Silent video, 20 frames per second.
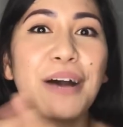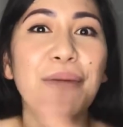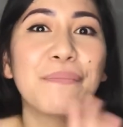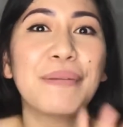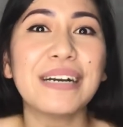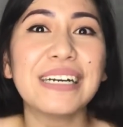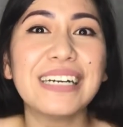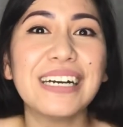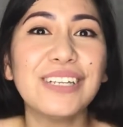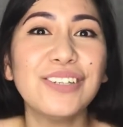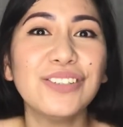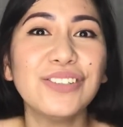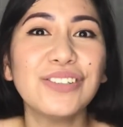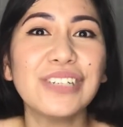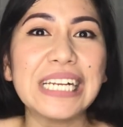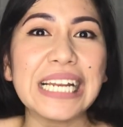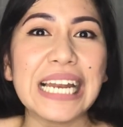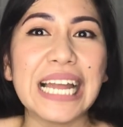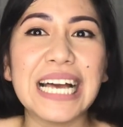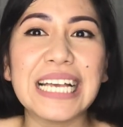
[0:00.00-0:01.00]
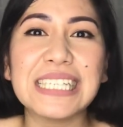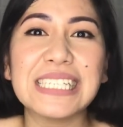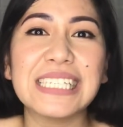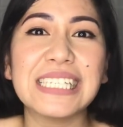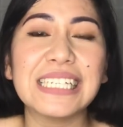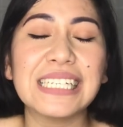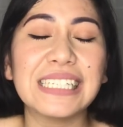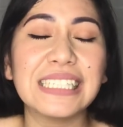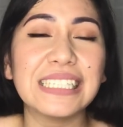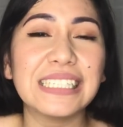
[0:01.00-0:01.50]
Pag ganun yung klase
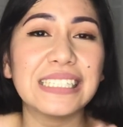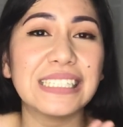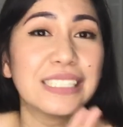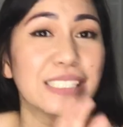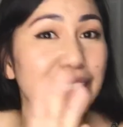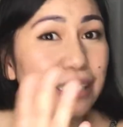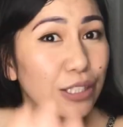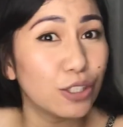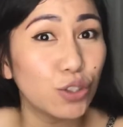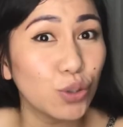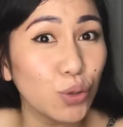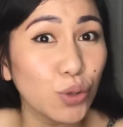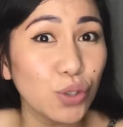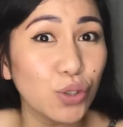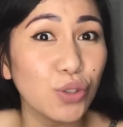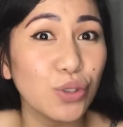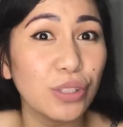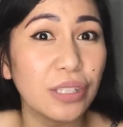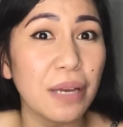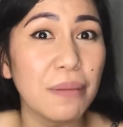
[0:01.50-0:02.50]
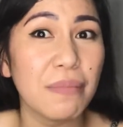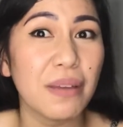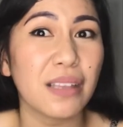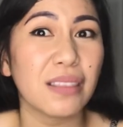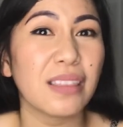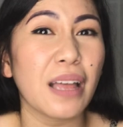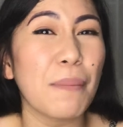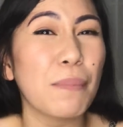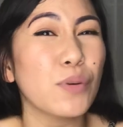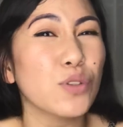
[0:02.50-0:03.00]
ng suot yung damit,
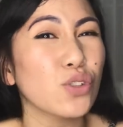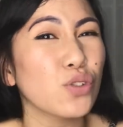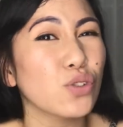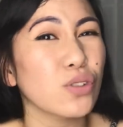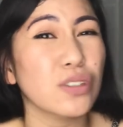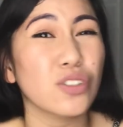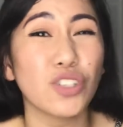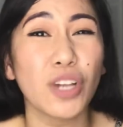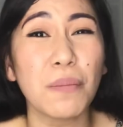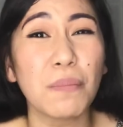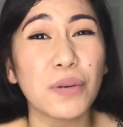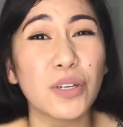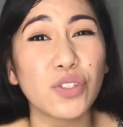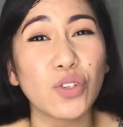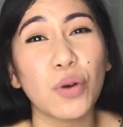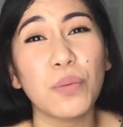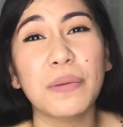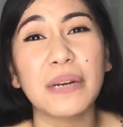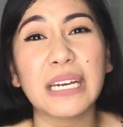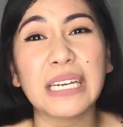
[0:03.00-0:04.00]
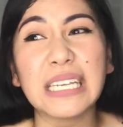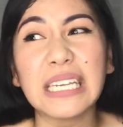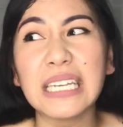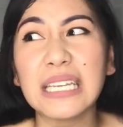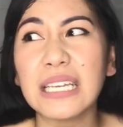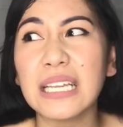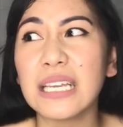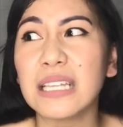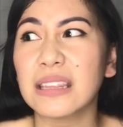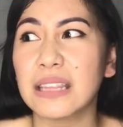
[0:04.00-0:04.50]
tapos syempre sobrang
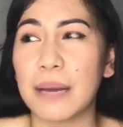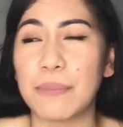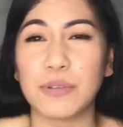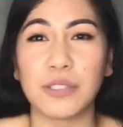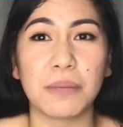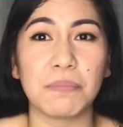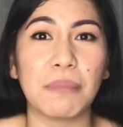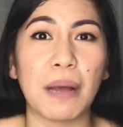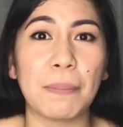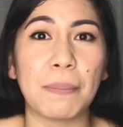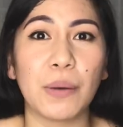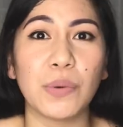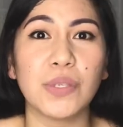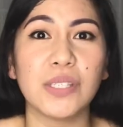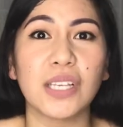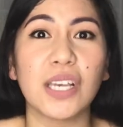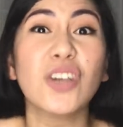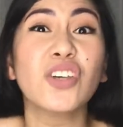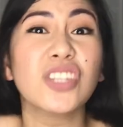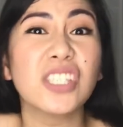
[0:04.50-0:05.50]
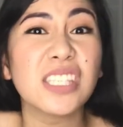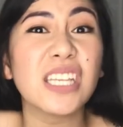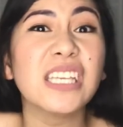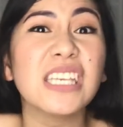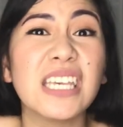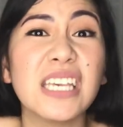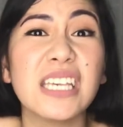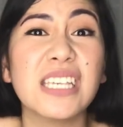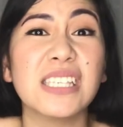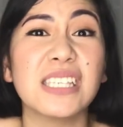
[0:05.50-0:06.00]
init, tapos nagpapawis kayo, tapos
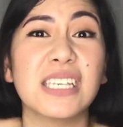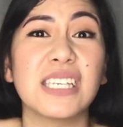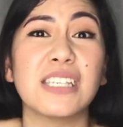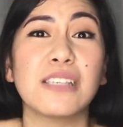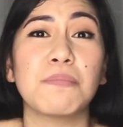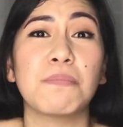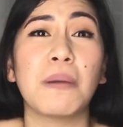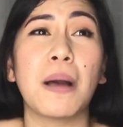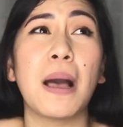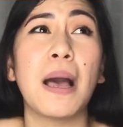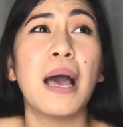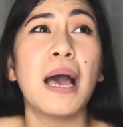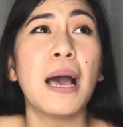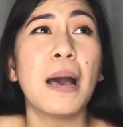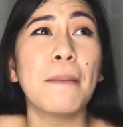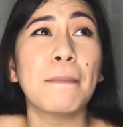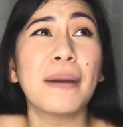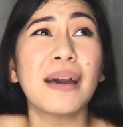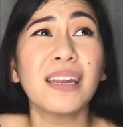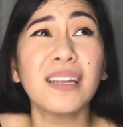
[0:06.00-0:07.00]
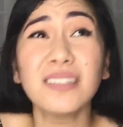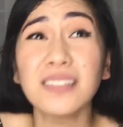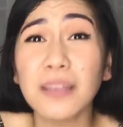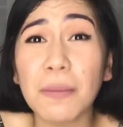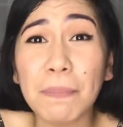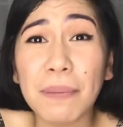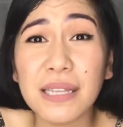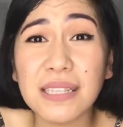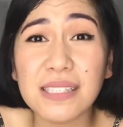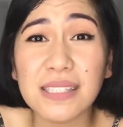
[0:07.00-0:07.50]
nagkikis-kis pa. Parang sa
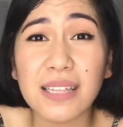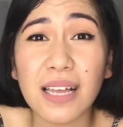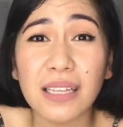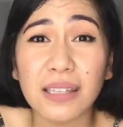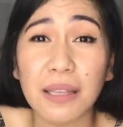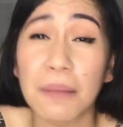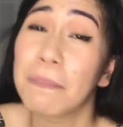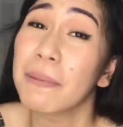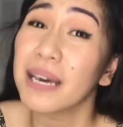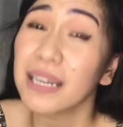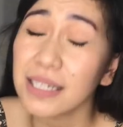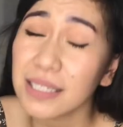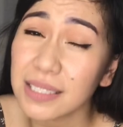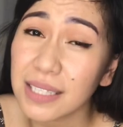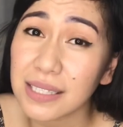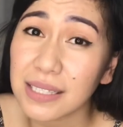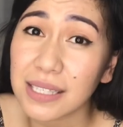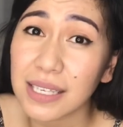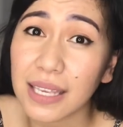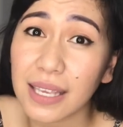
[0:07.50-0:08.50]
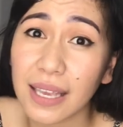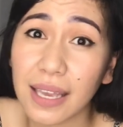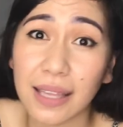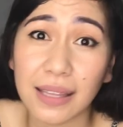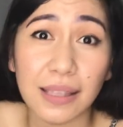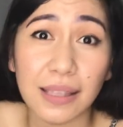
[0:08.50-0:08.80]
pants natin, parang sa singit,